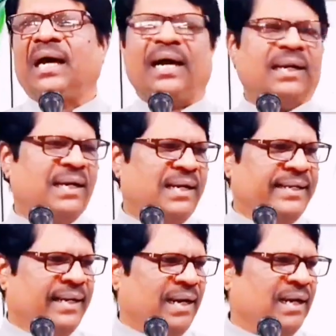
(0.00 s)

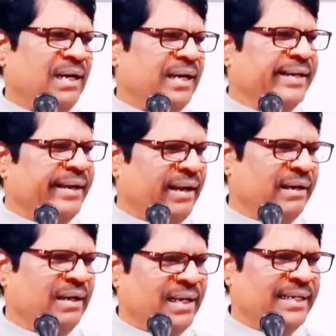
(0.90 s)
ஆங்காங்கே ஆங்காங்கே
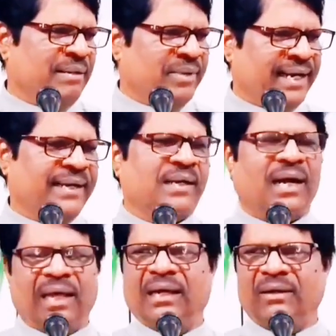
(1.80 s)
ஆங்காங்கே மழை
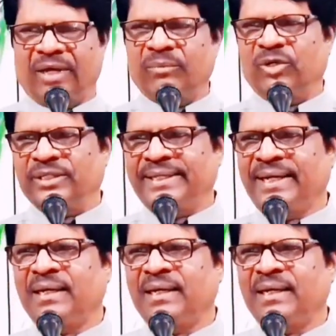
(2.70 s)
காலங்கள் வரும்பொழுது